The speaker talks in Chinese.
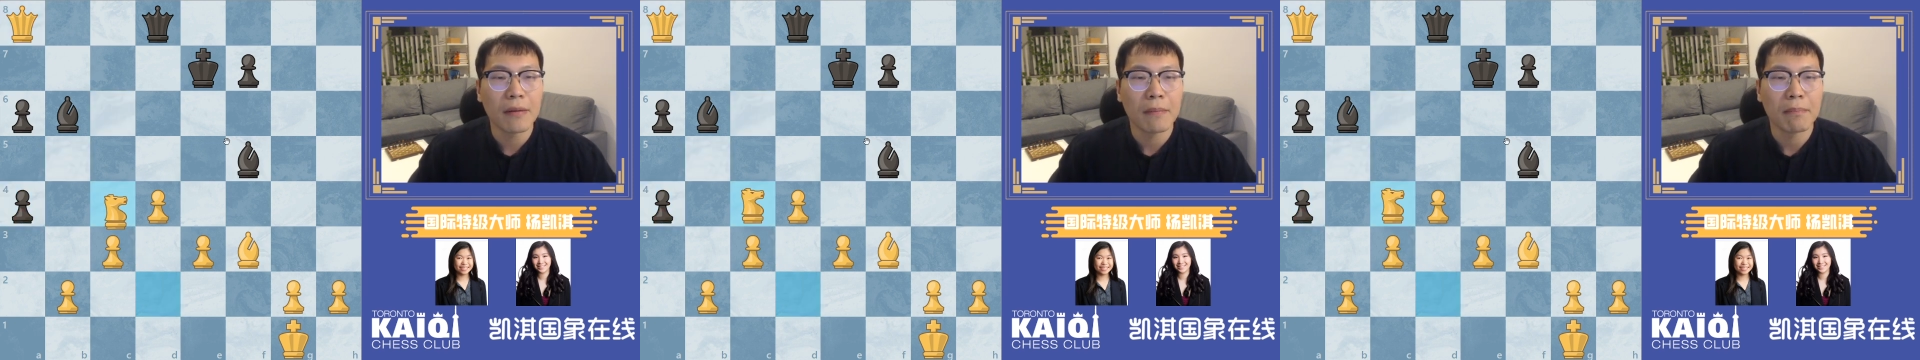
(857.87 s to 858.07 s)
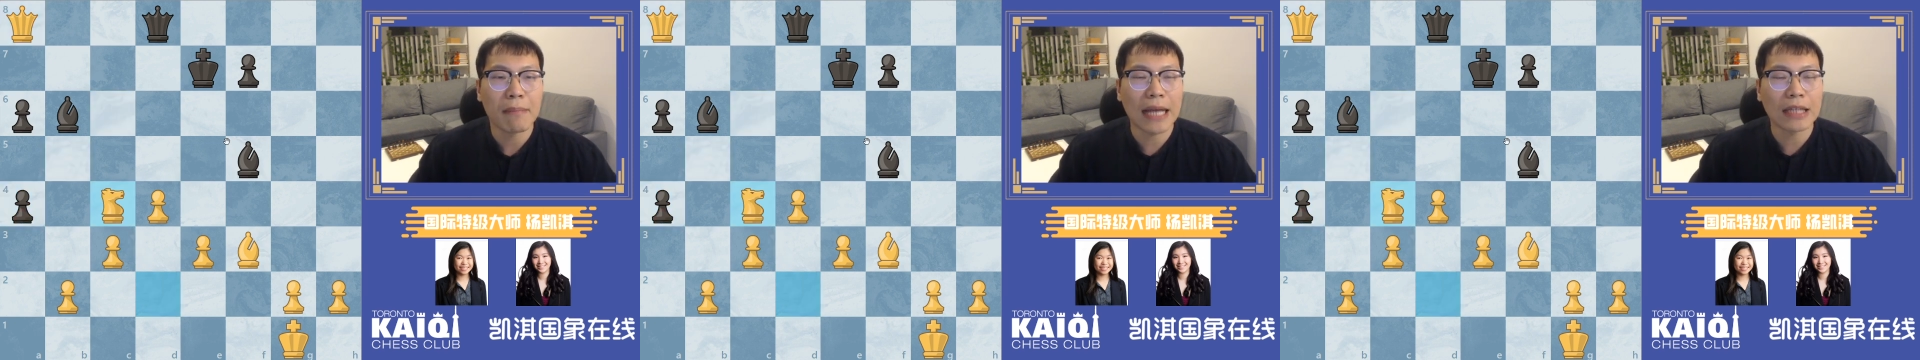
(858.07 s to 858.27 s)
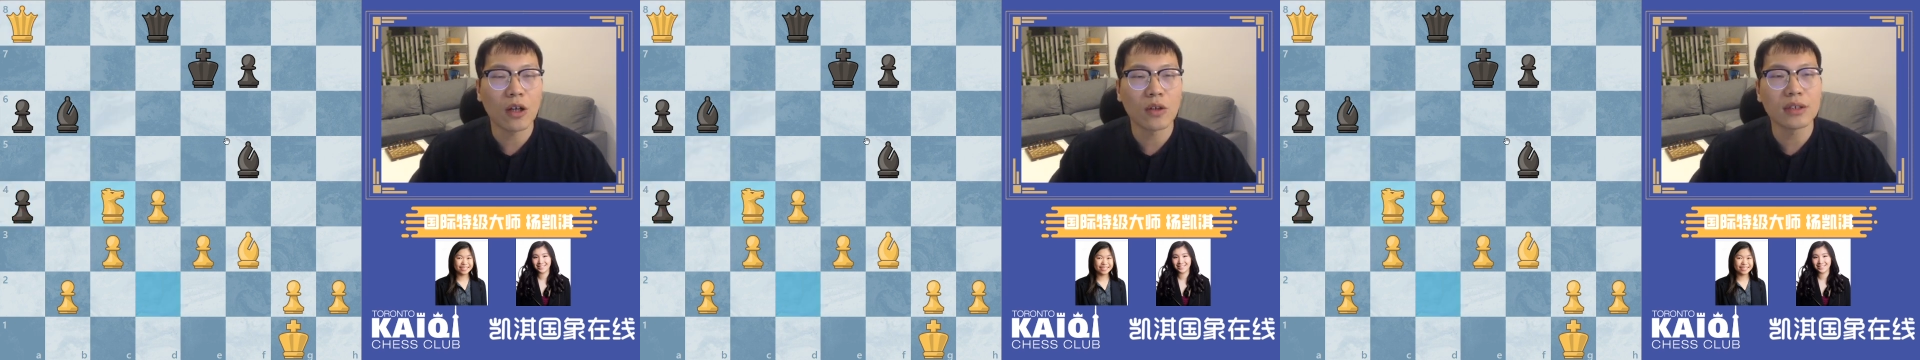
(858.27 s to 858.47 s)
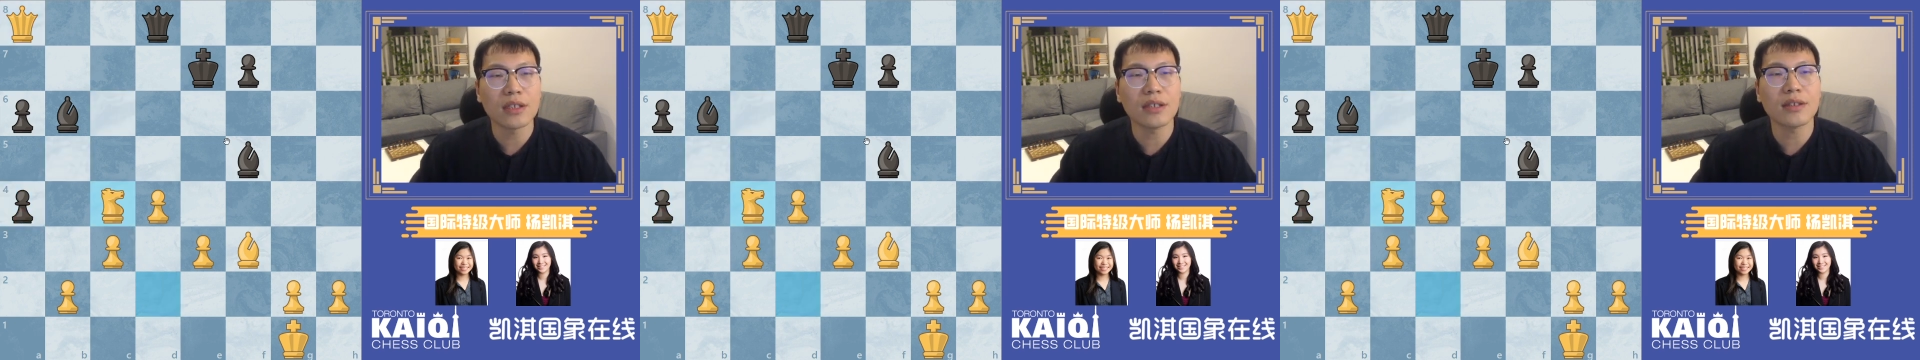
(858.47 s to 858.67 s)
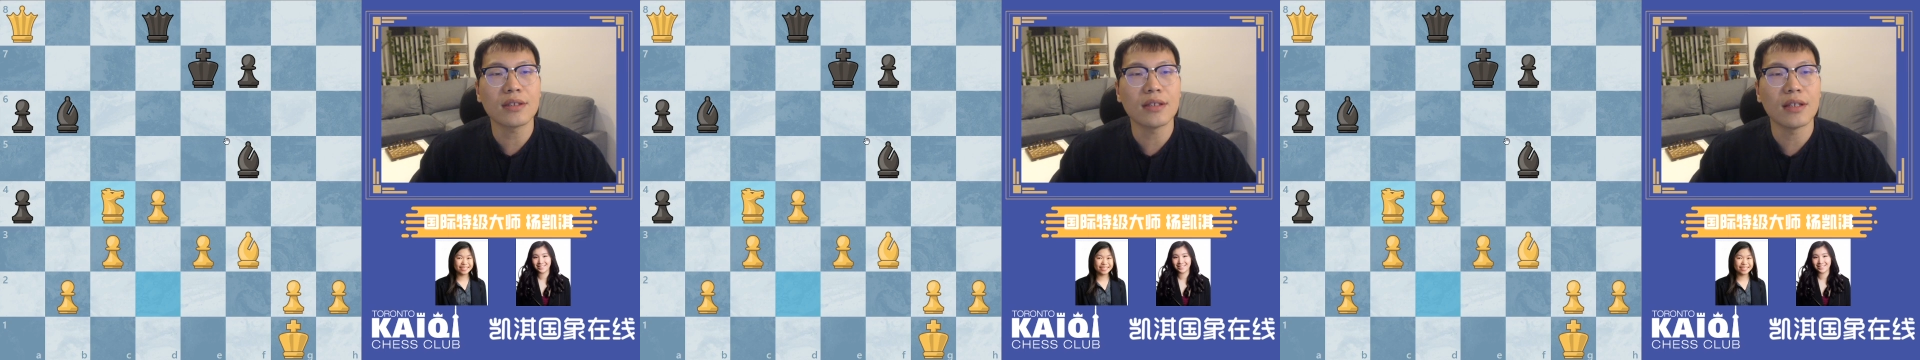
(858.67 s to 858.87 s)
马到
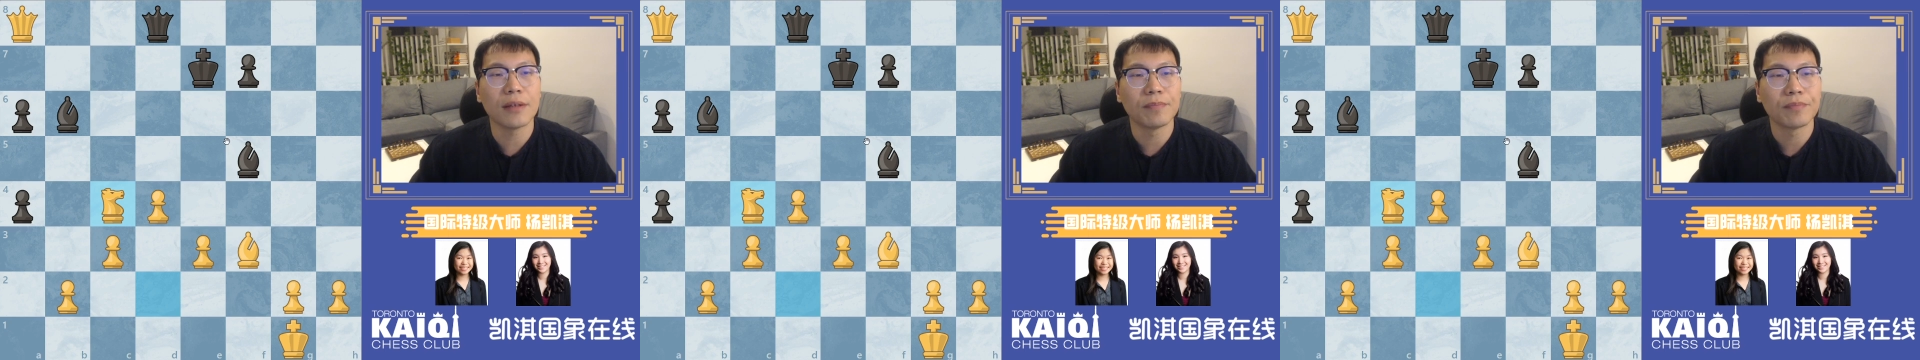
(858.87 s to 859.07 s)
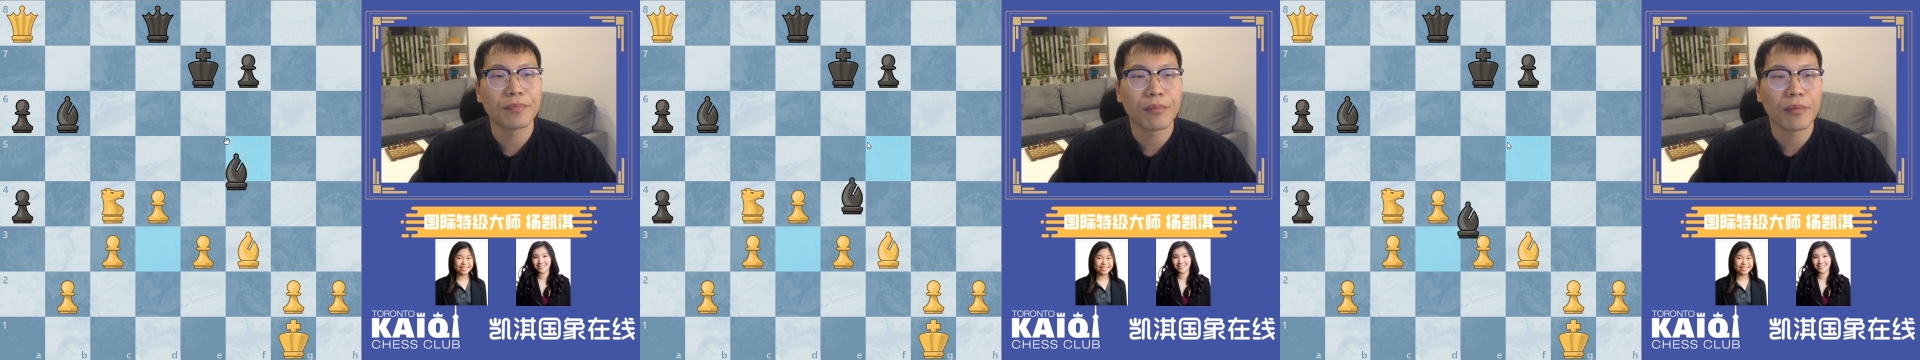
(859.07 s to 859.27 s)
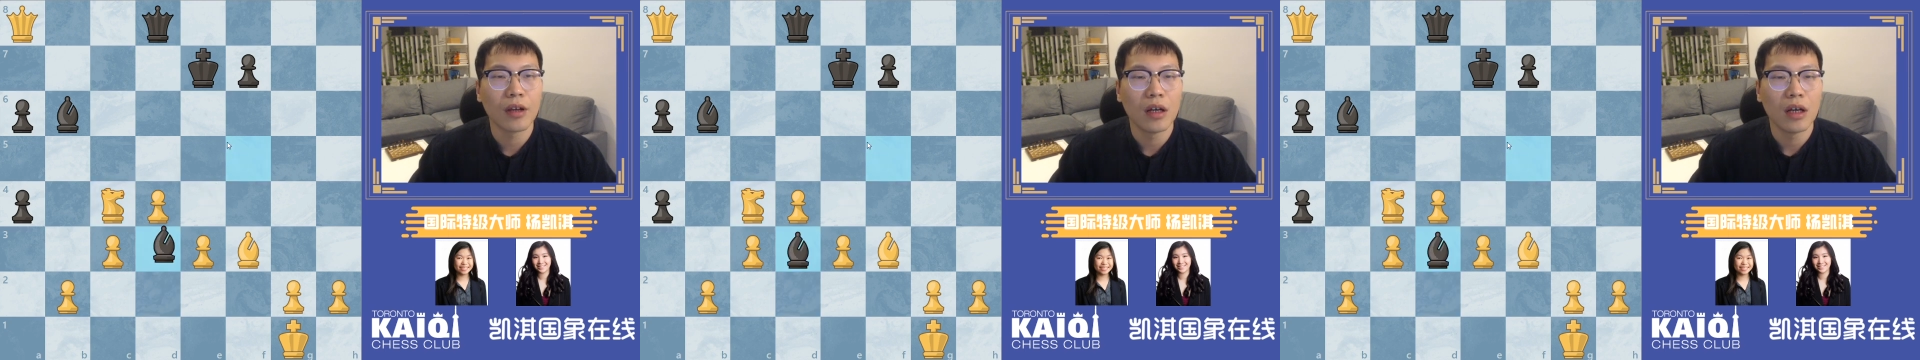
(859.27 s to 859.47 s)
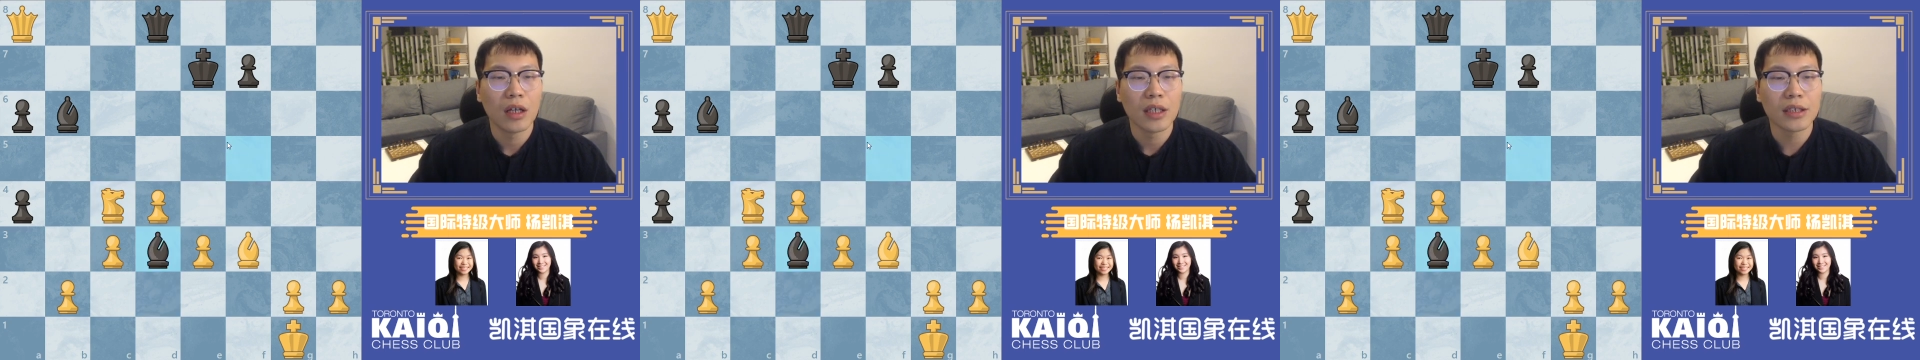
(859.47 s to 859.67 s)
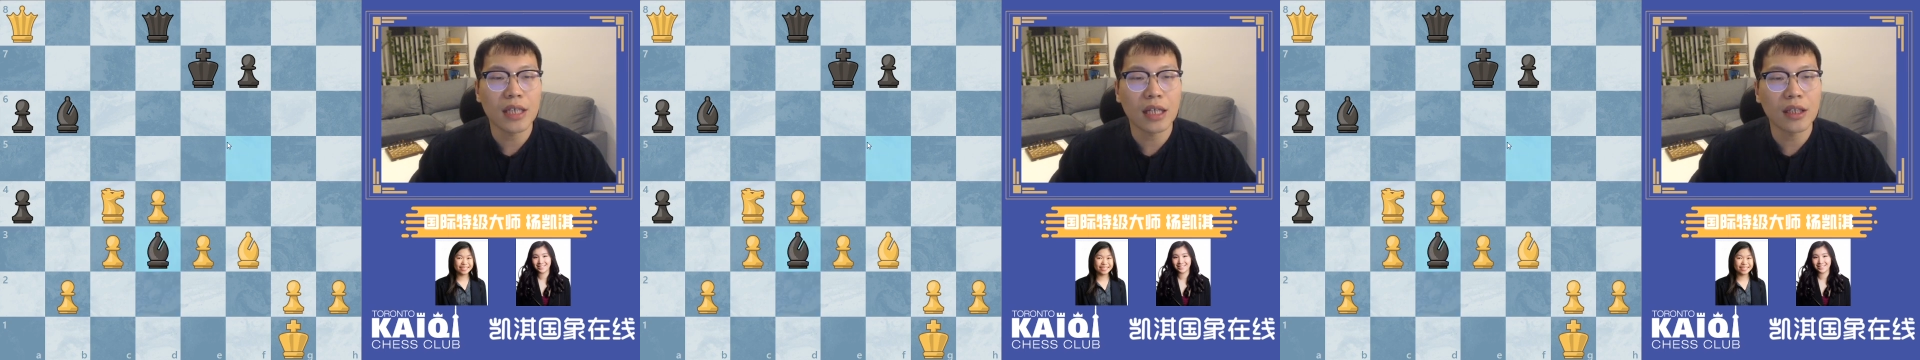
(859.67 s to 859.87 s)
c 四，
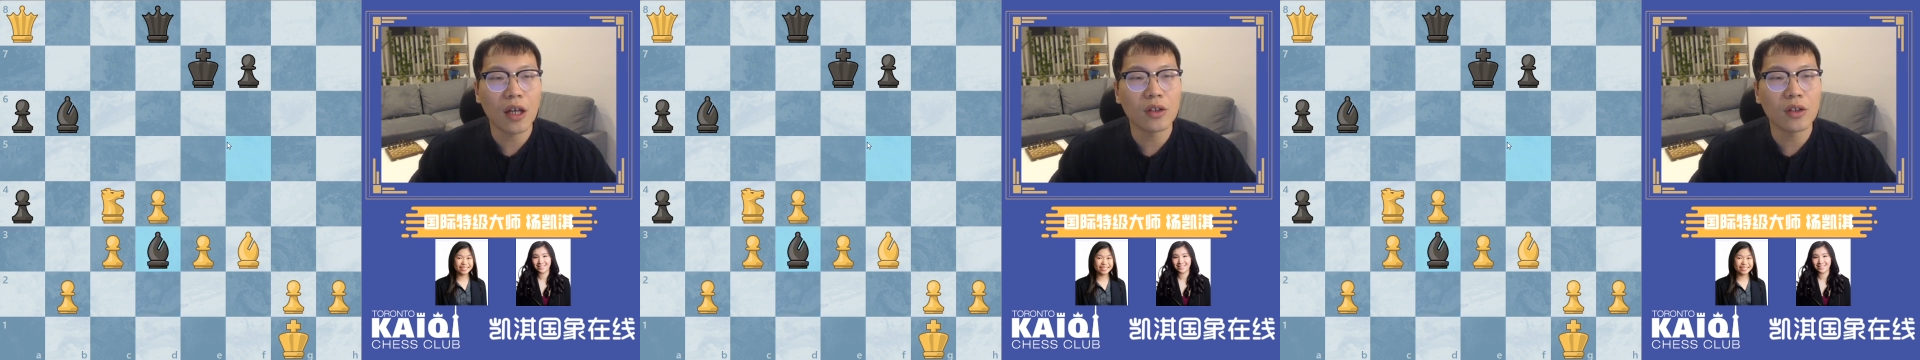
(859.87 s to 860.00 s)
象